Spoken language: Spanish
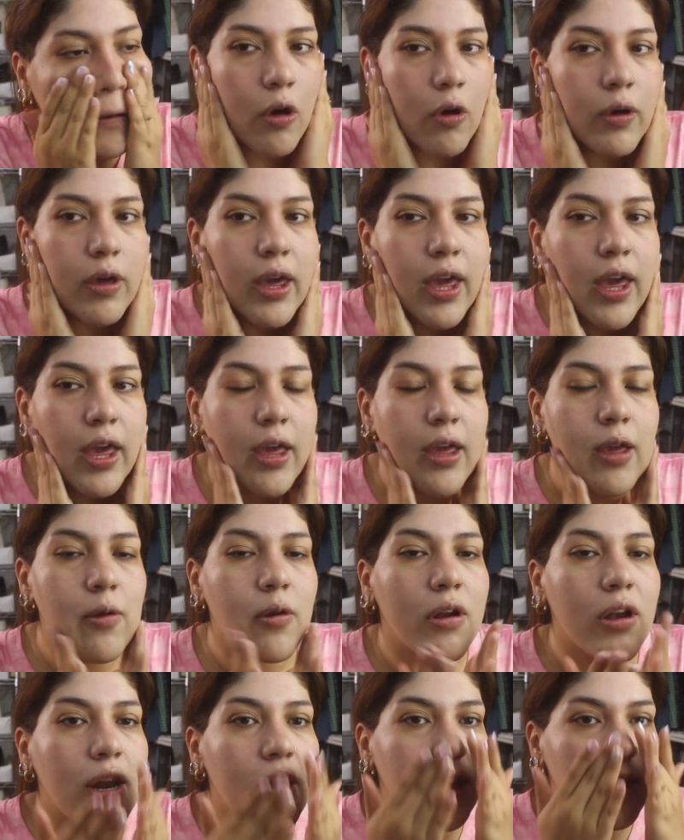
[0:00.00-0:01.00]
Ok.
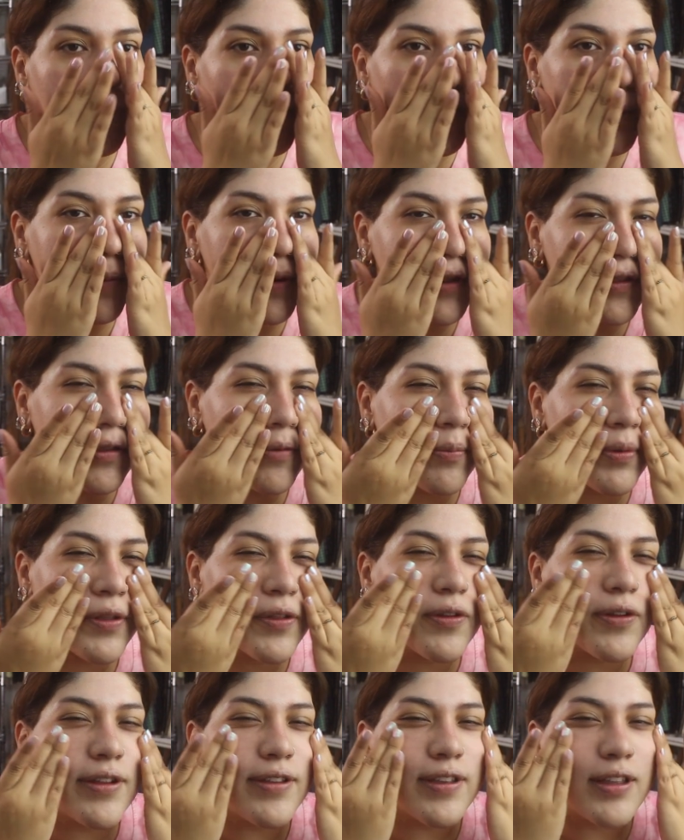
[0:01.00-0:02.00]
Las primeras
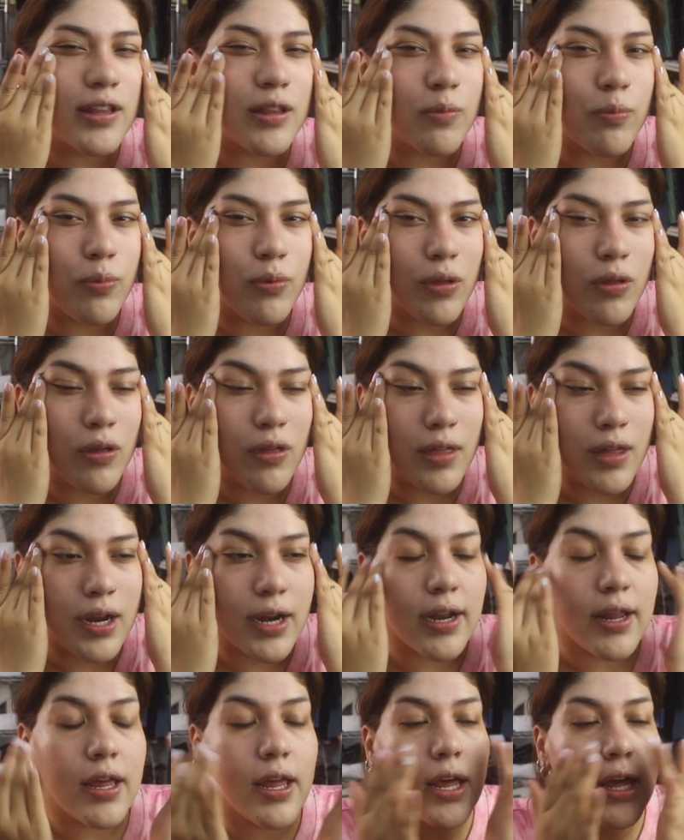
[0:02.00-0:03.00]
impresiones que te puedo
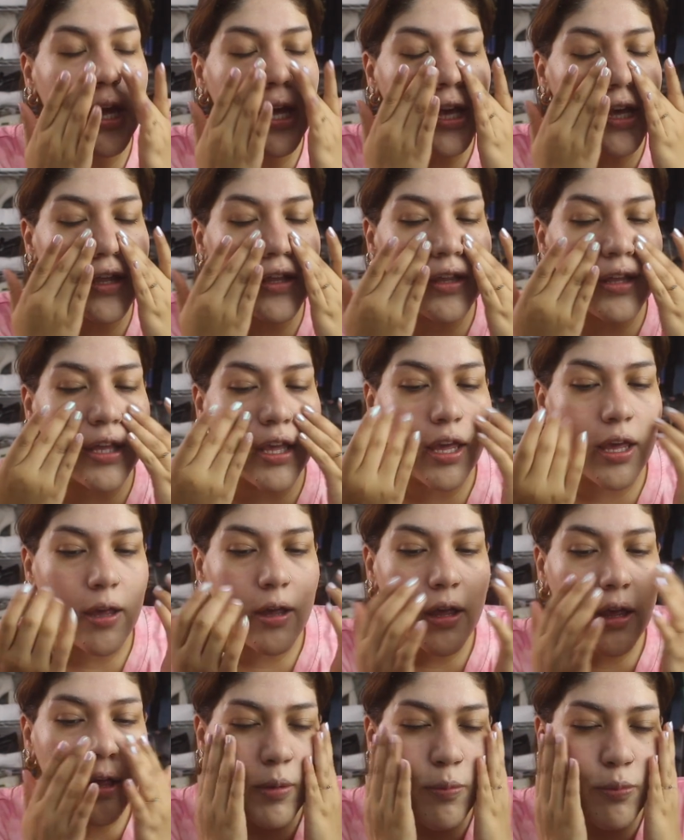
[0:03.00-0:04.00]
dar es de que
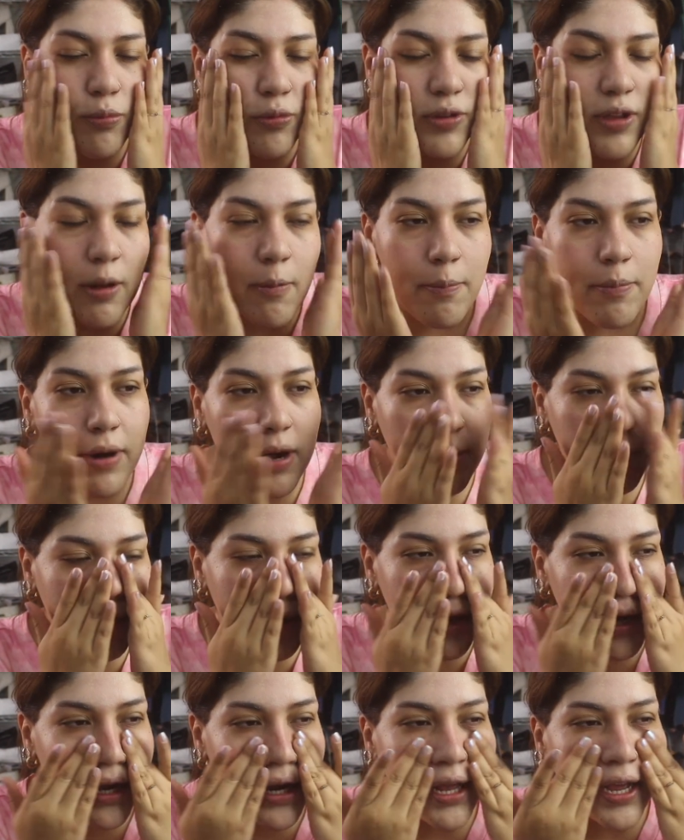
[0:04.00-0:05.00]
me puse el
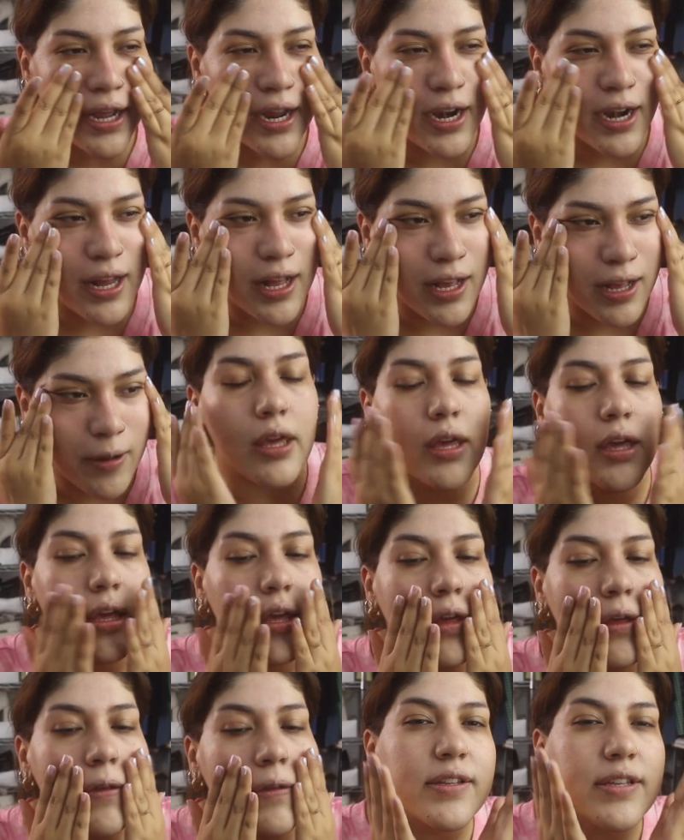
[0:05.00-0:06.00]
primer en la cara
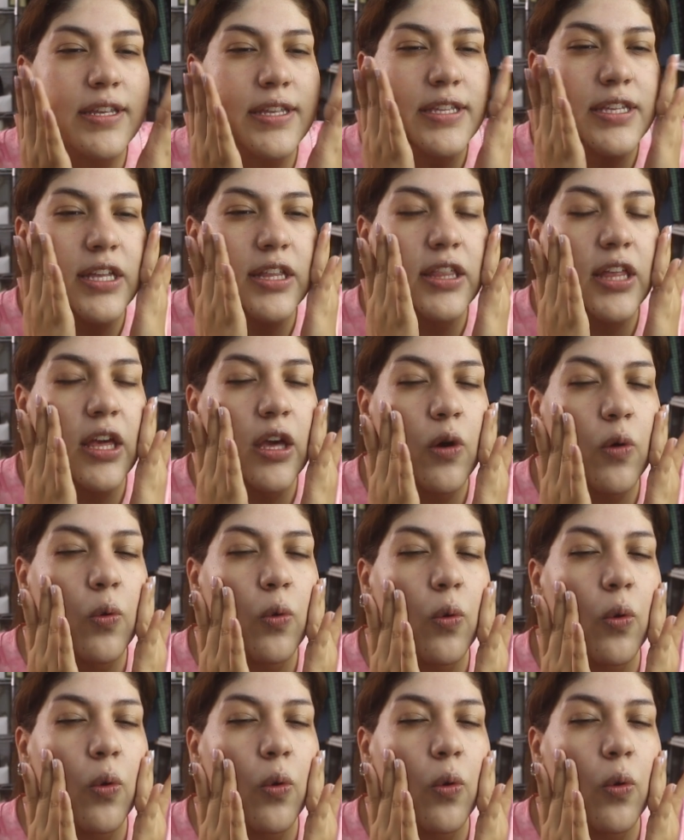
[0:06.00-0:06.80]
y se siente